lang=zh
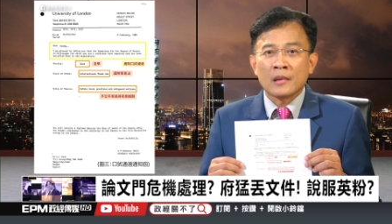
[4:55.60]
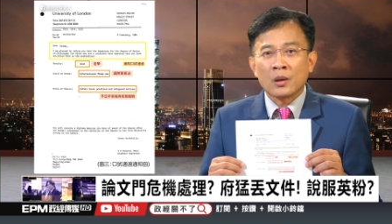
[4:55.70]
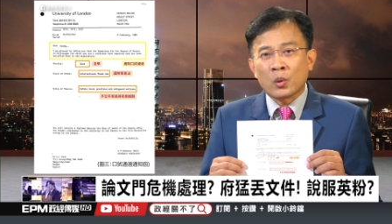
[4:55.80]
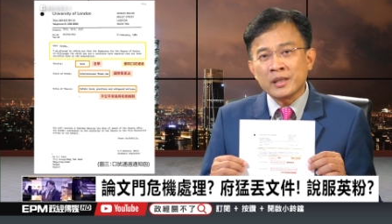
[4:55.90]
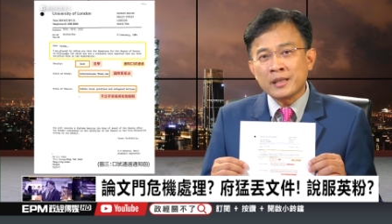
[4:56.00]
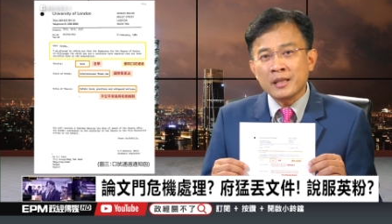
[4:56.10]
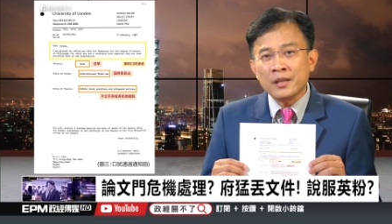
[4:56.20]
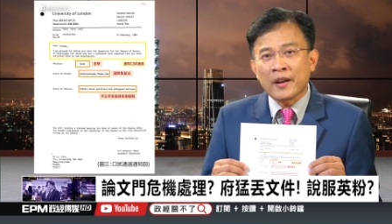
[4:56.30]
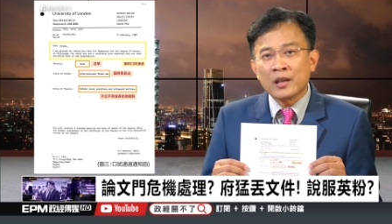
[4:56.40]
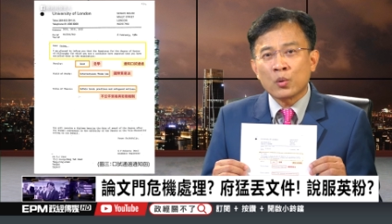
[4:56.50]
国际经济
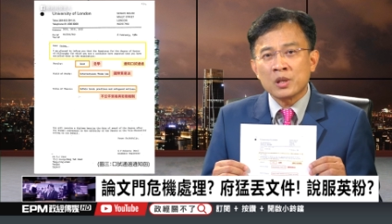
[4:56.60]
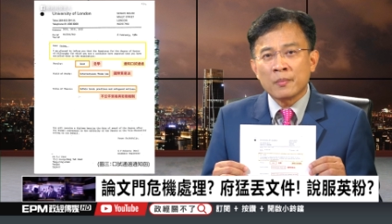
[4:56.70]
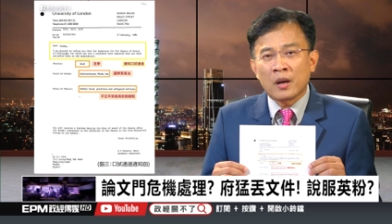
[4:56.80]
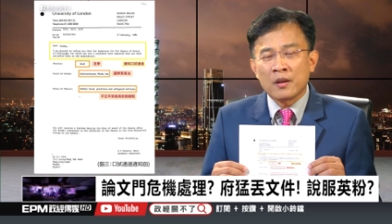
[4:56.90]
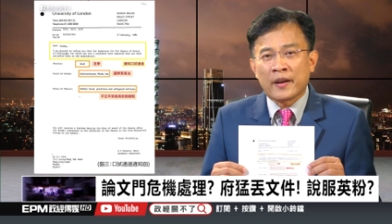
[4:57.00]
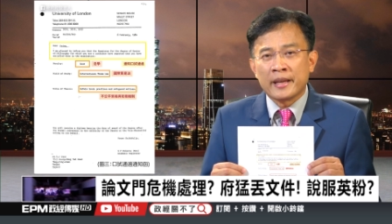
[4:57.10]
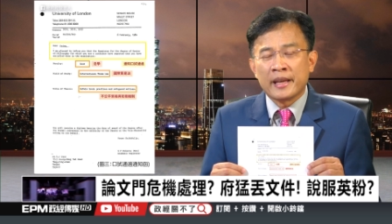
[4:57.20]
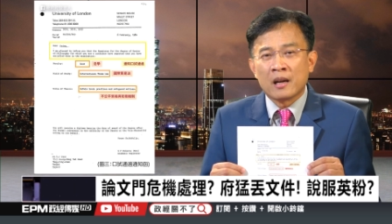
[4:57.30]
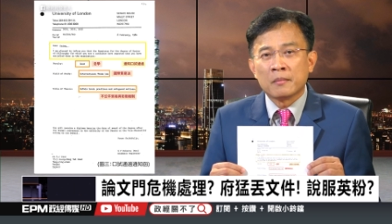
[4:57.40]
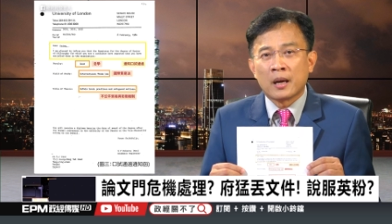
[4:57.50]
法跟国际贸易法一
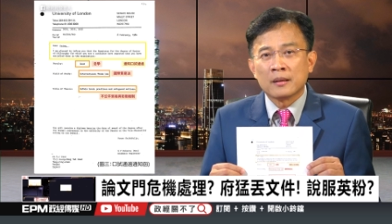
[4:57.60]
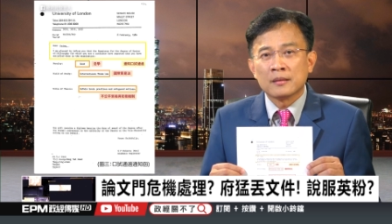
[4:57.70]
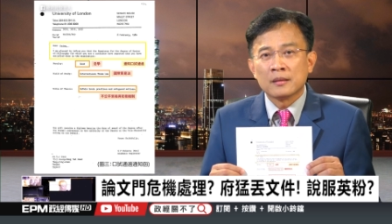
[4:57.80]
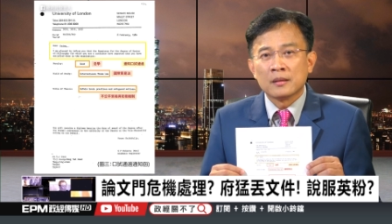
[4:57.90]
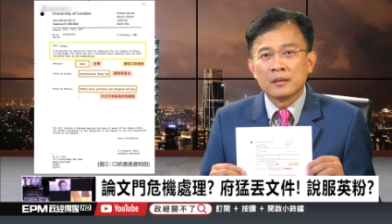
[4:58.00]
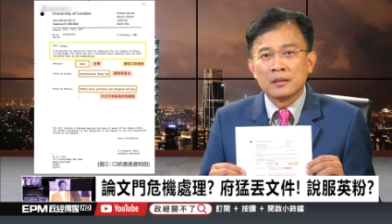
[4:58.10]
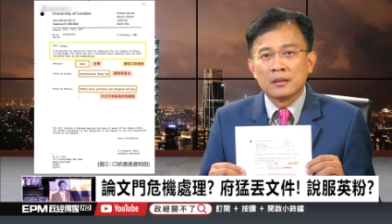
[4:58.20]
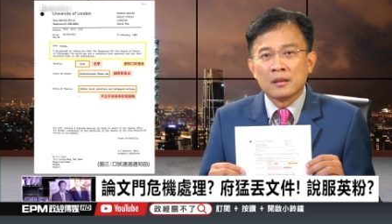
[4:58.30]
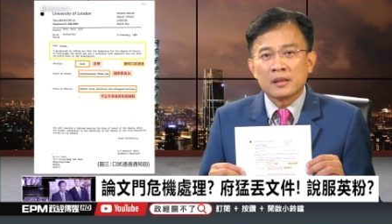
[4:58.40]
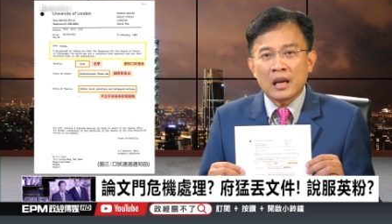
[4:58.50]
样吗？
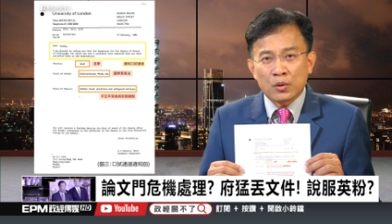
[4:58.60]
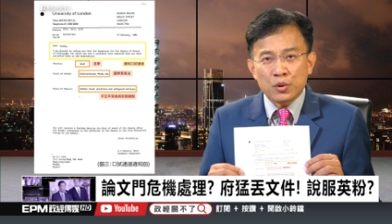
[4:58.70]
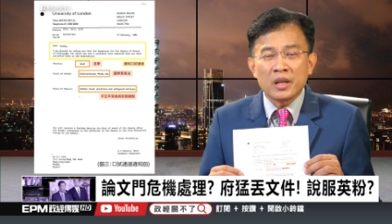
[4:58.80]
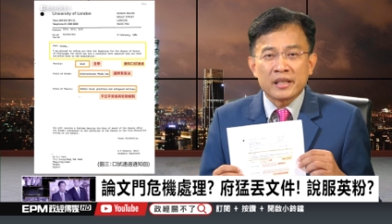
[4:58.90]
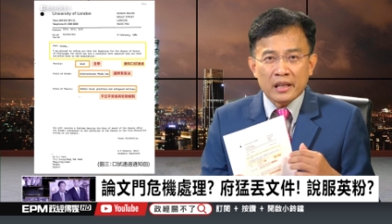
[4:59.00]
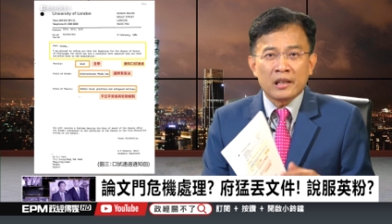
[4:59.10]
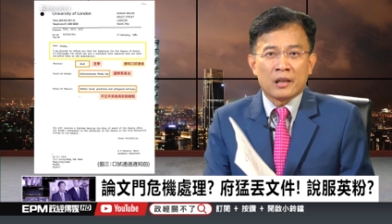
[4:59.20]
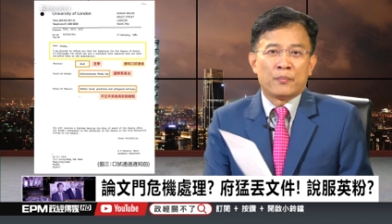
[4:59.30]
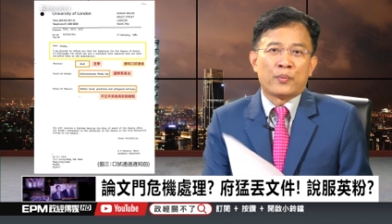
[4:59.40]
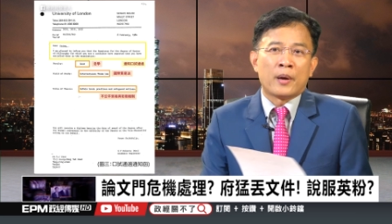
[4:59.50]
蔡同学你真的
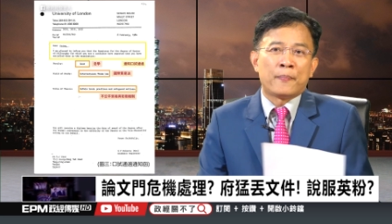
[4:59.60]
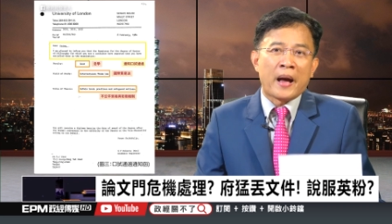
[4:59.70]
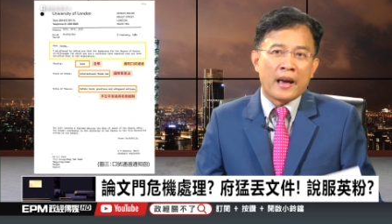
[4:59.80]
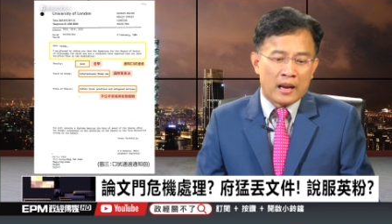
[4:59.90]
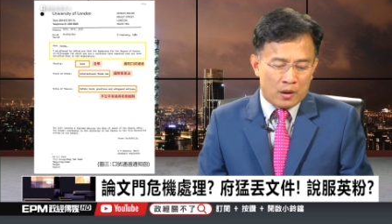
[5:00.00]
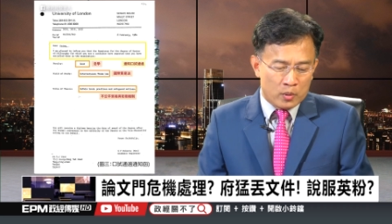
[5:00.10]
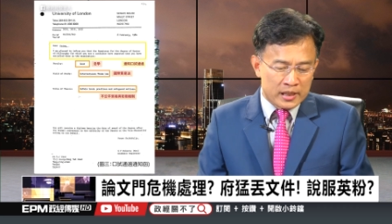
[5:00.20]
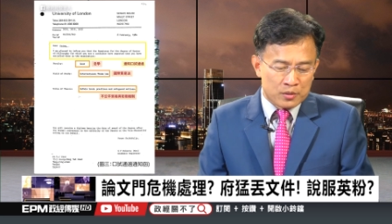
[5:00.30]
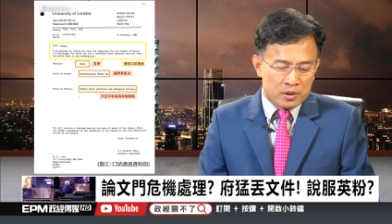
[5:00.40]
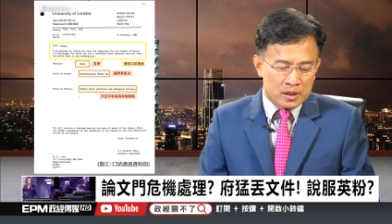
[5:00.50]
很不会掰了，我
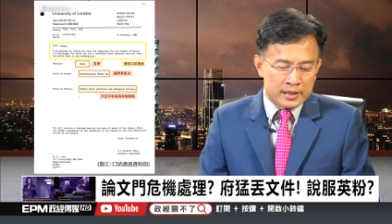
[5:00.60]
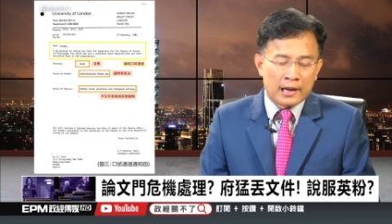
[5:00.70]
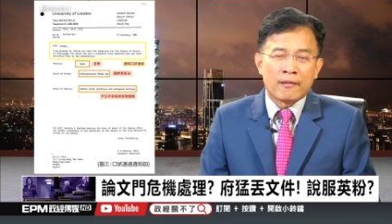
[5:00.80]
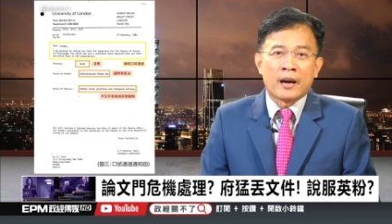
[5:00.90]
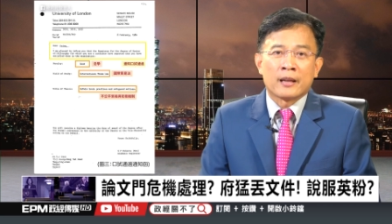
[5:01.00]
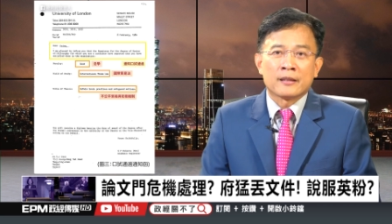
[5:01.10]
讲句实在话了。